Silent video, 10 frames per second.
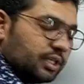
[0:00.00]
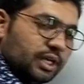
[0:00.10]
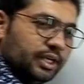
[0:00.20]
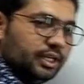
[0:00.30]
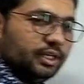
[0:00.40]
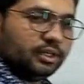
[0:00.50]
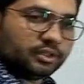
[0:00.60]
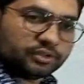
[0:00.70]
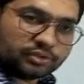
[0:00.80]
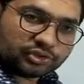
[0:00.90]
क्या ये
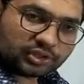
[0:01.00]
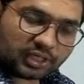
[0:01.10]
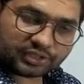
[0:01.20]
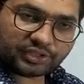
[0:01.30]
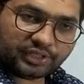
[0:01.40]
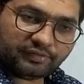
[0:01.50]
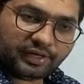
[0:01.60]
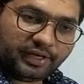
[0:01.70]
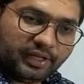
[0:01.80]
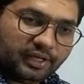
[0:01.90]
चार से
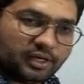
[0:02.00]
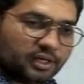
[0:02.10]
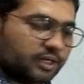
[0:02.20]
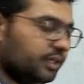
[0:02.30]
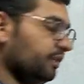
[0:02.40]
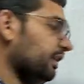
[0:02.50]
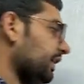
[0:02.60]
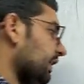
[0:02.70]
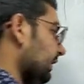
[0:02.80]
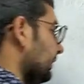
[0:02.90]
डिवाइड है हाँ
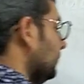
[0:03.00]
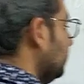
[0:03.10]
डिवाइड है